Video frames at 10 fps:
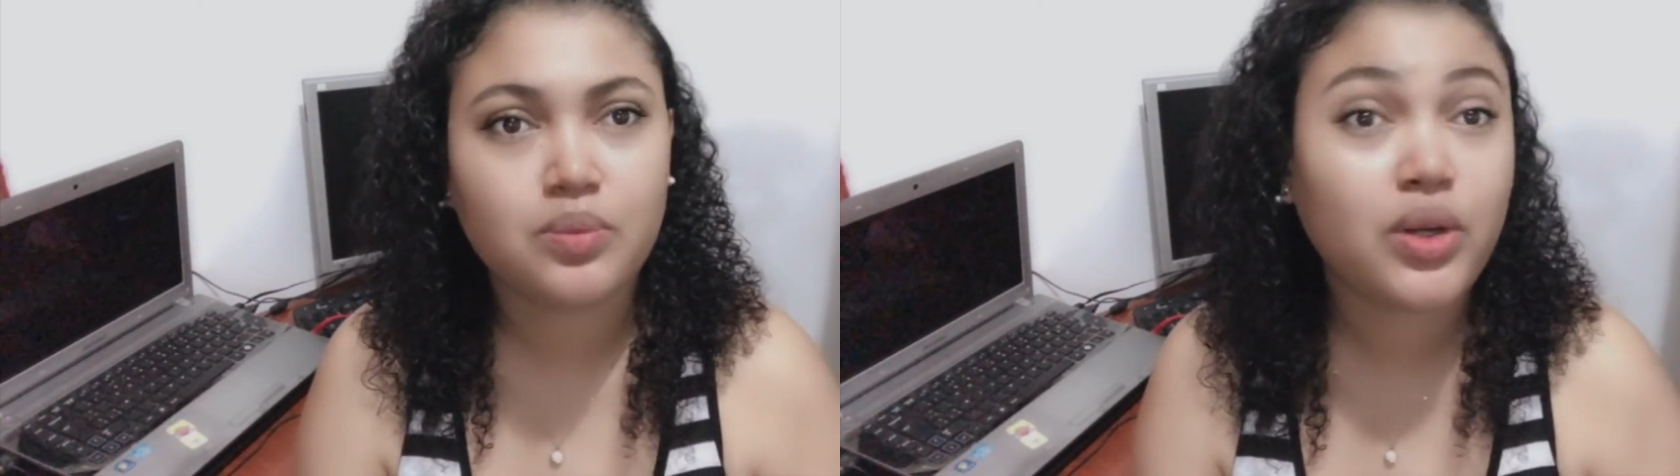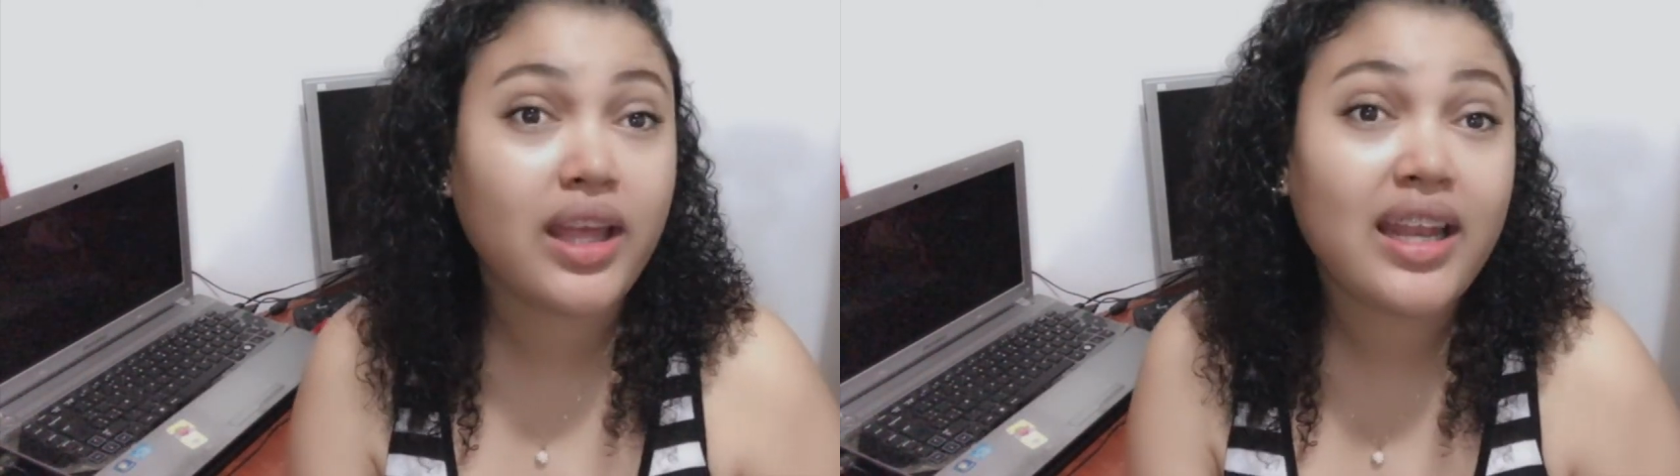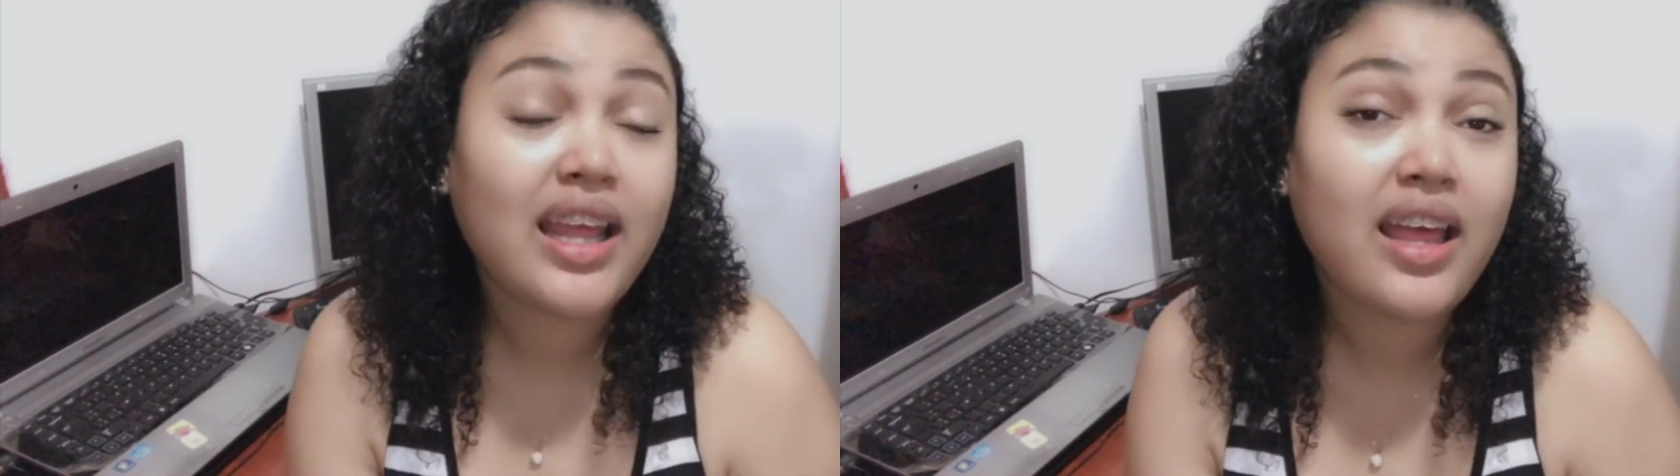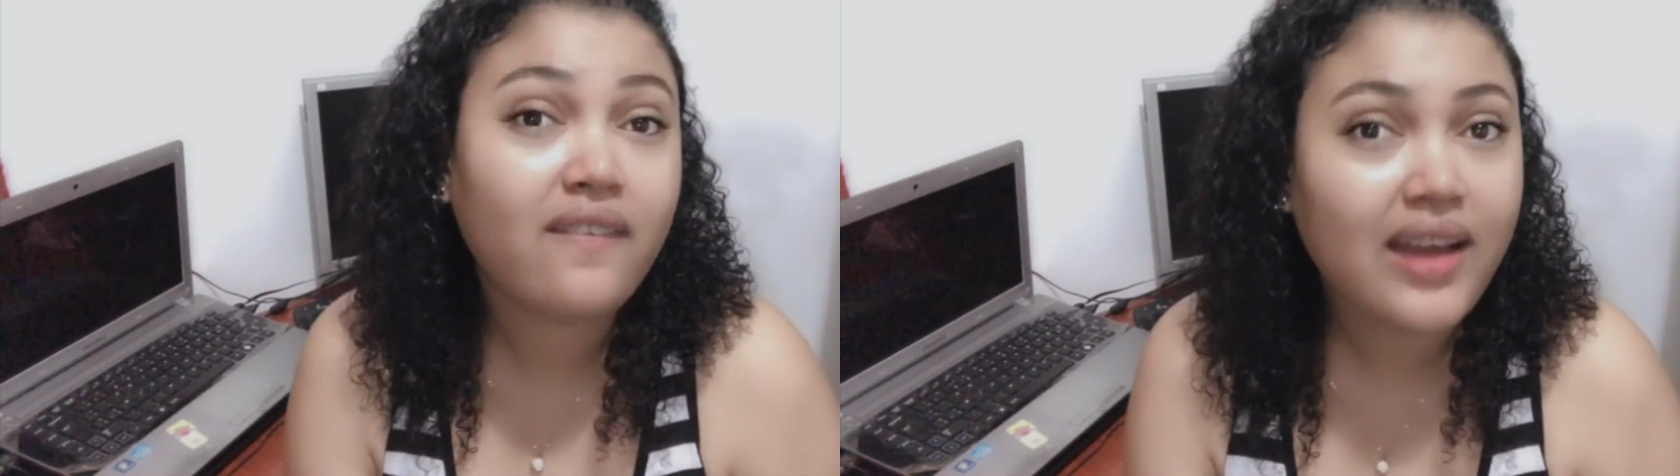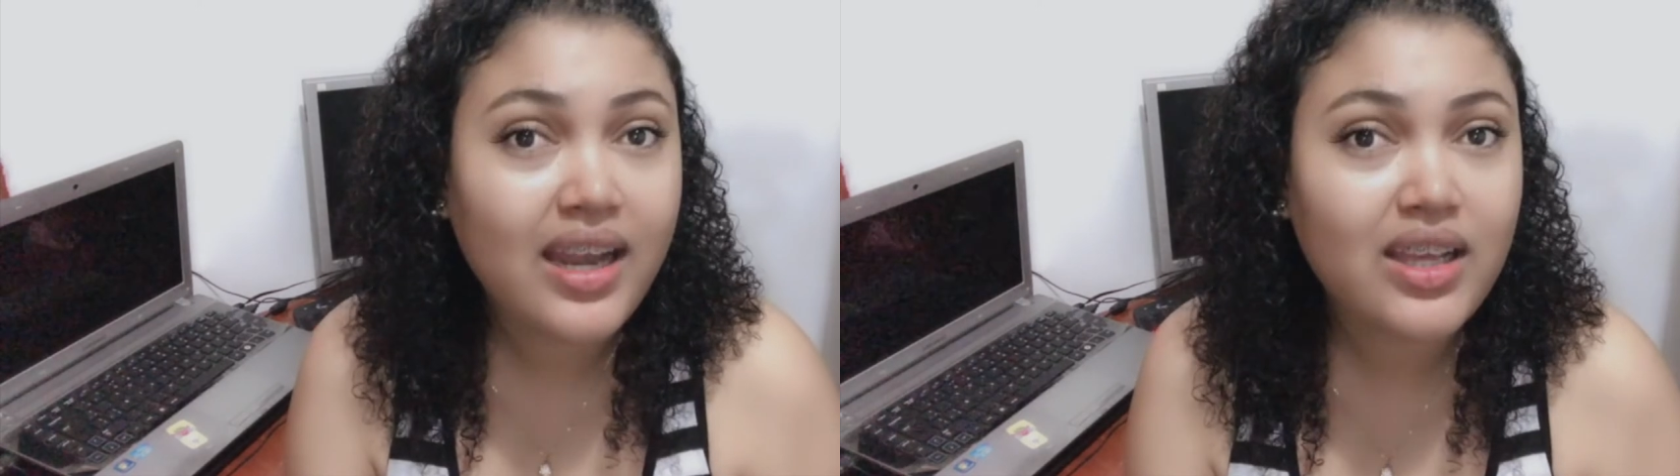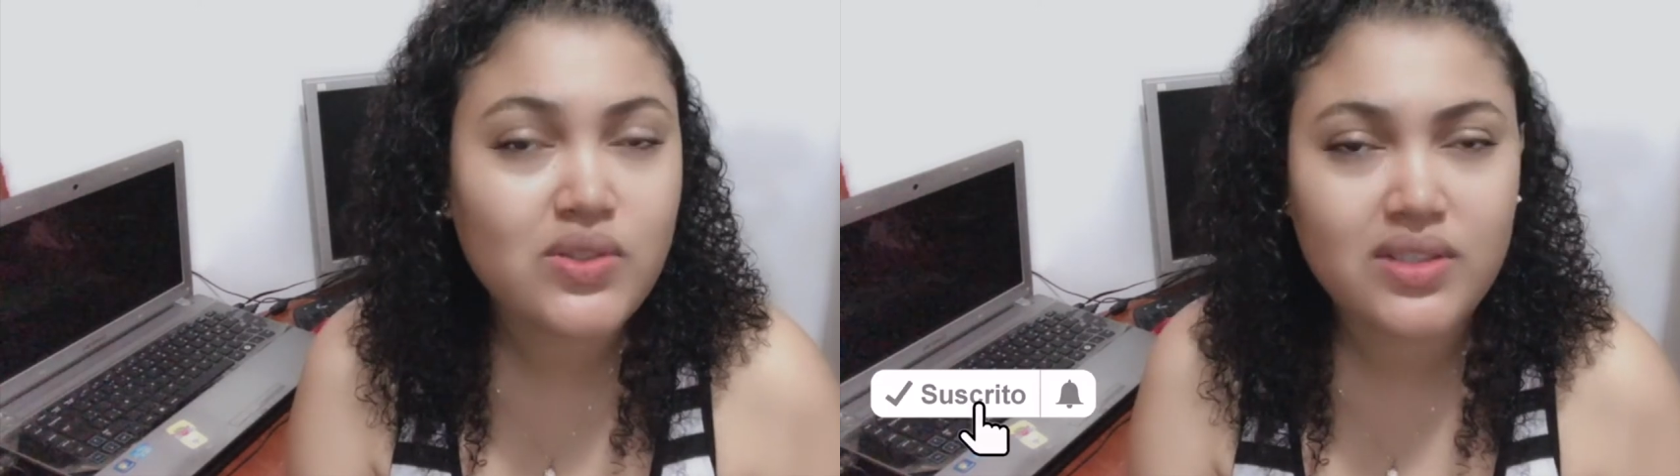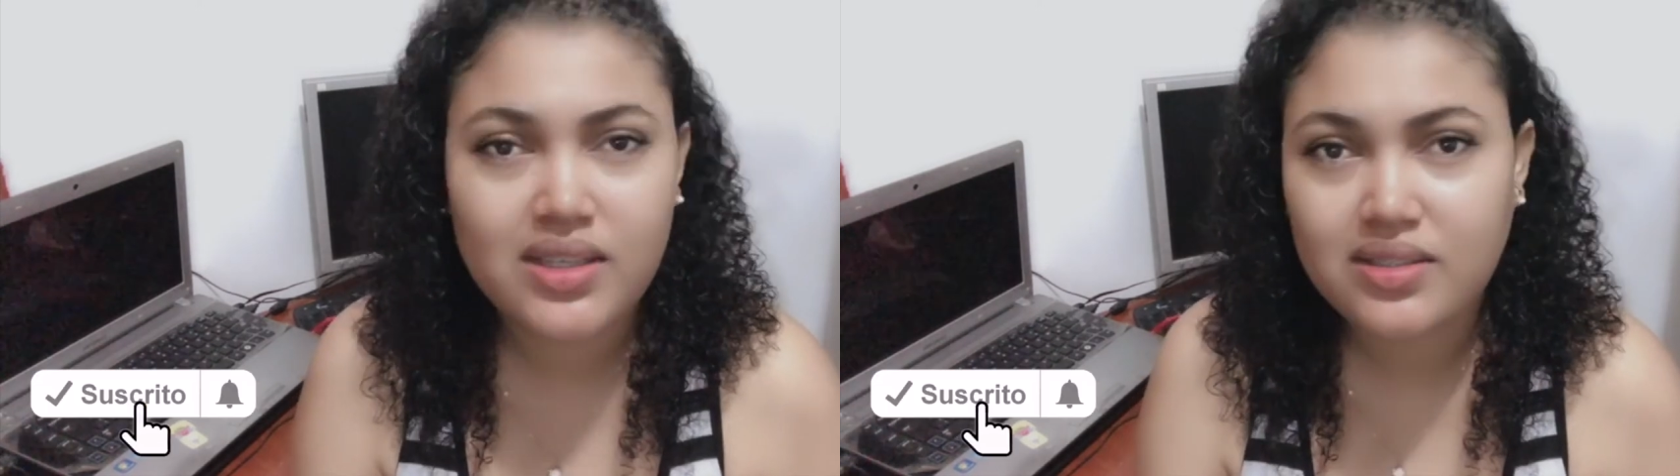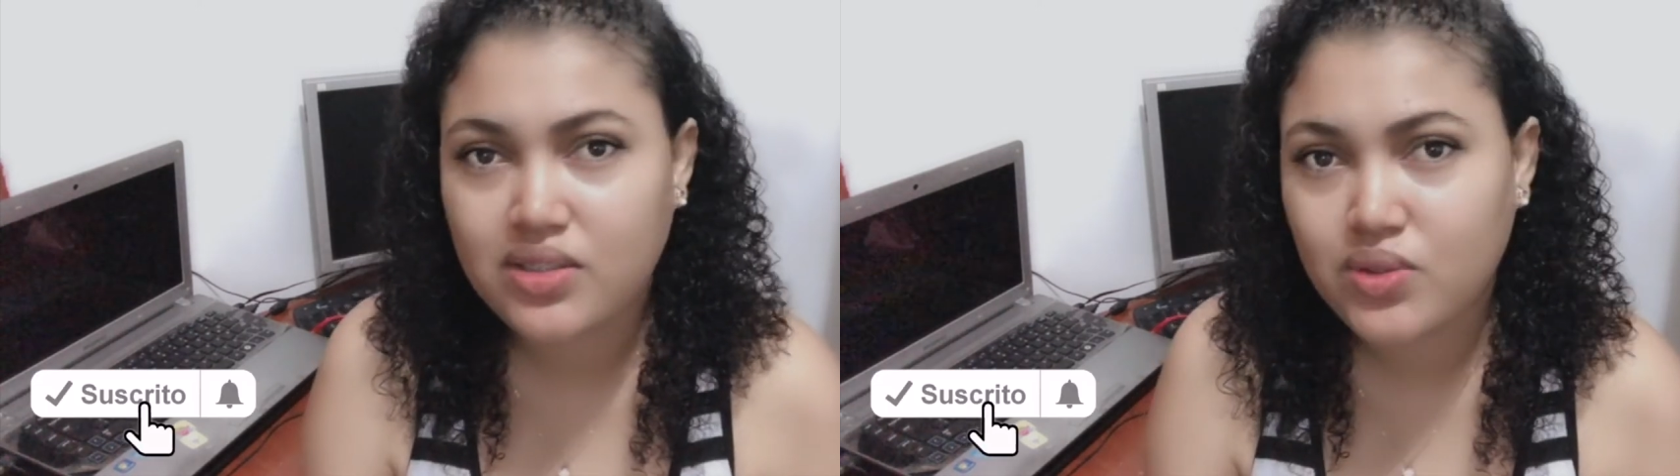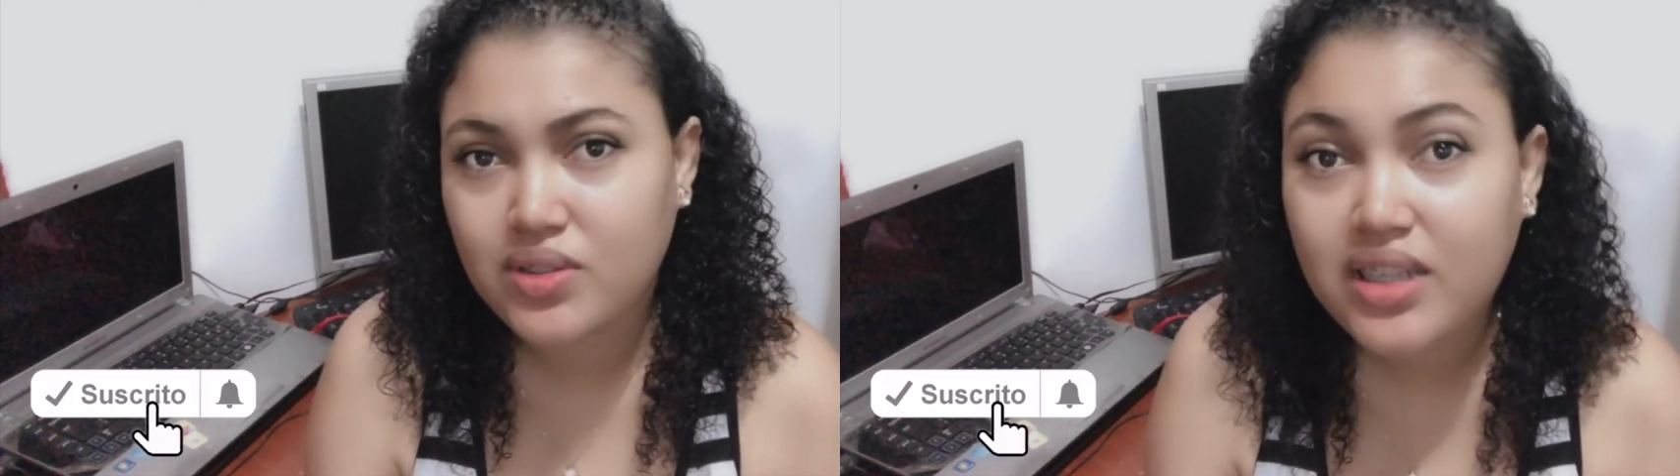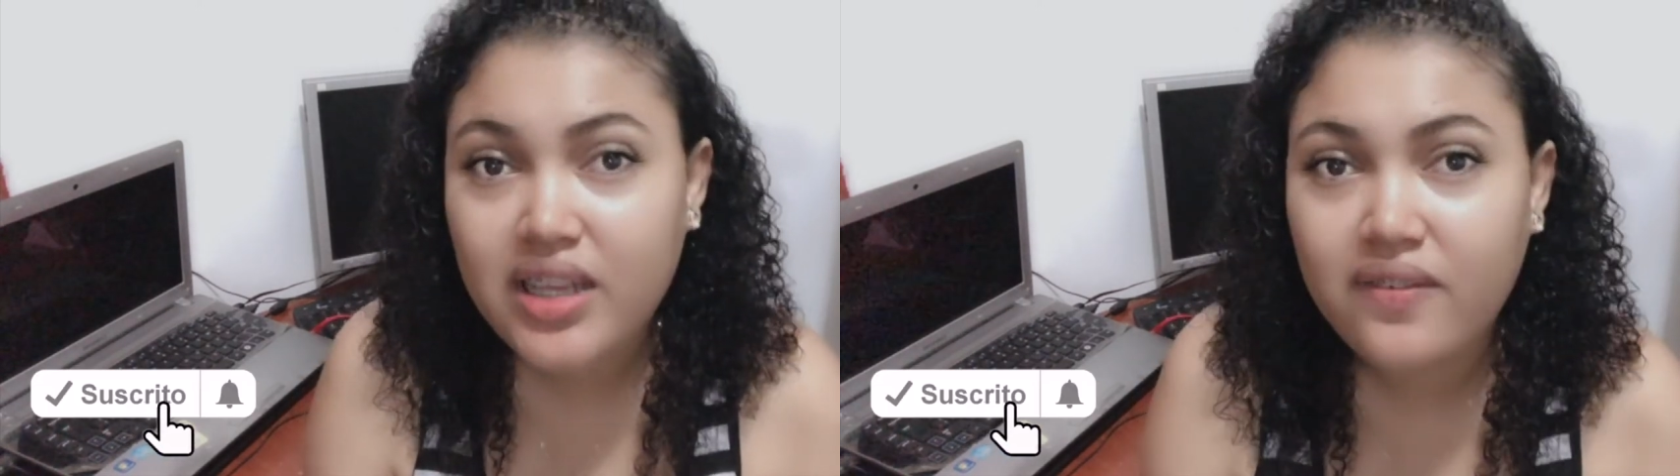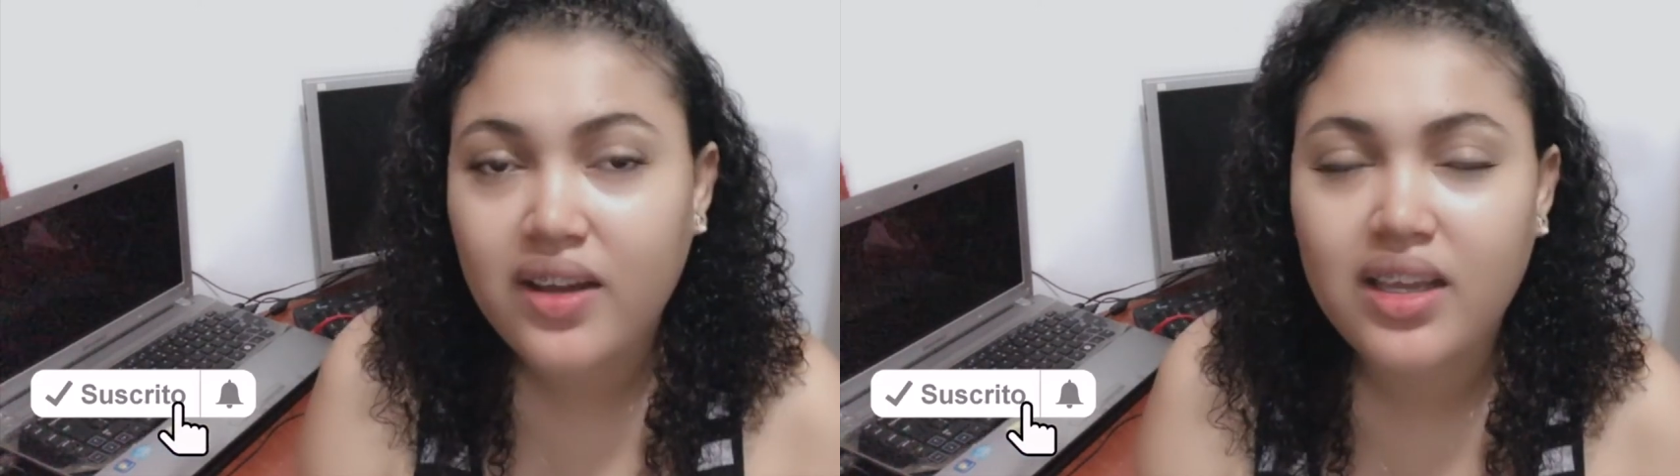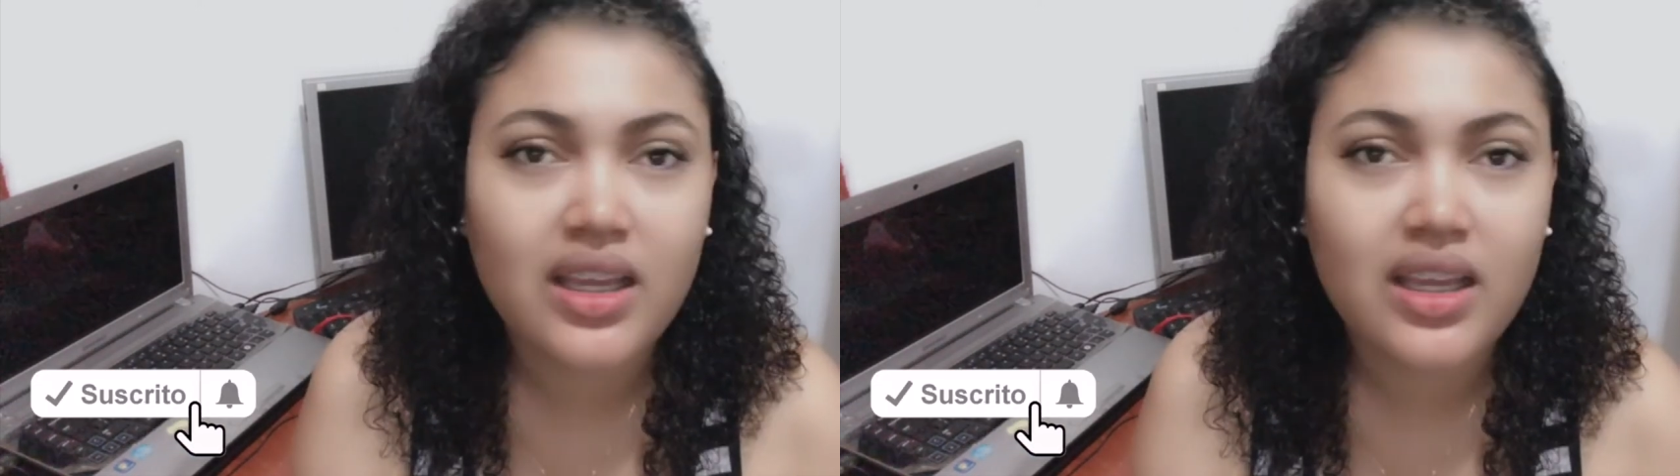porque nada vale que ustedes se suscriban